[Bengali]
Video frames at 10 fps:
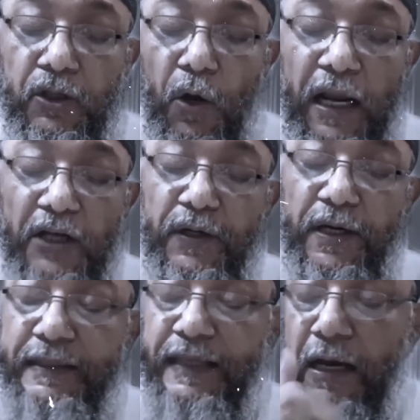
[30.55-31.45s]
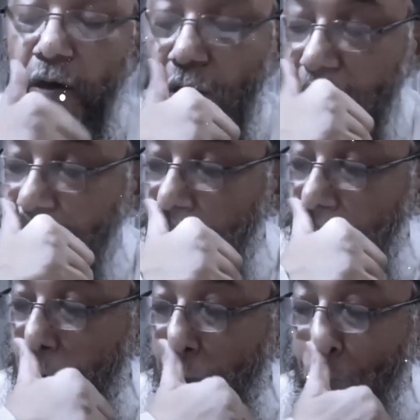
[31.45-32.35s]
তখন আসলে তার
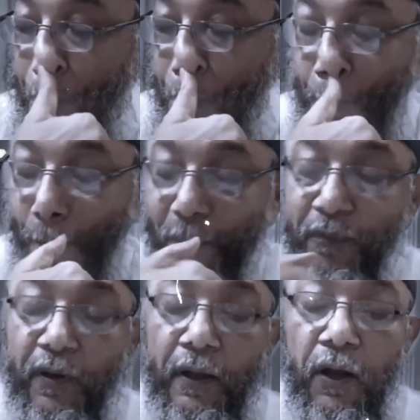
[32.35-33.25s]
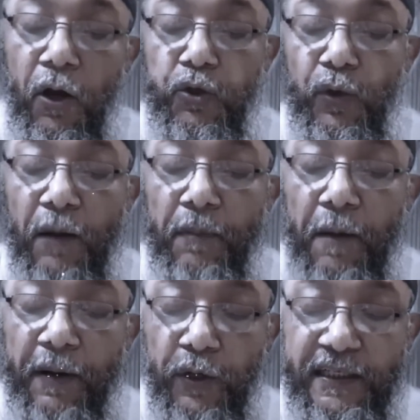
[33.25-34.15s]
অজান্তেই কতগুলো
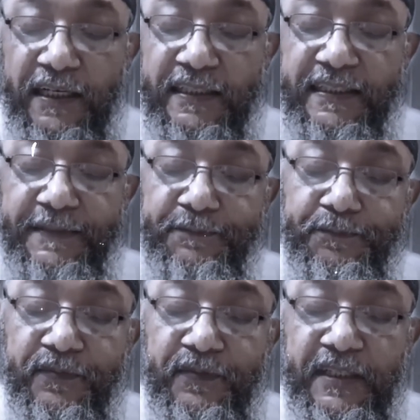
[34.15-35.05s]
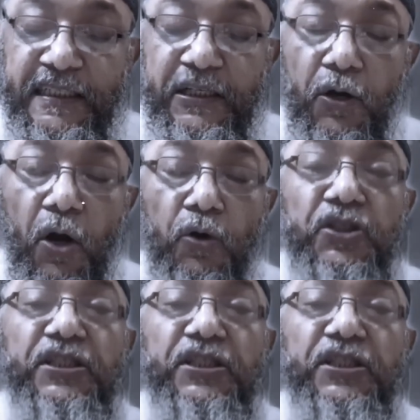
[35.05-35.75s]
ব্যাপার ঘটে যাচ্ছে যেটা সে কখনো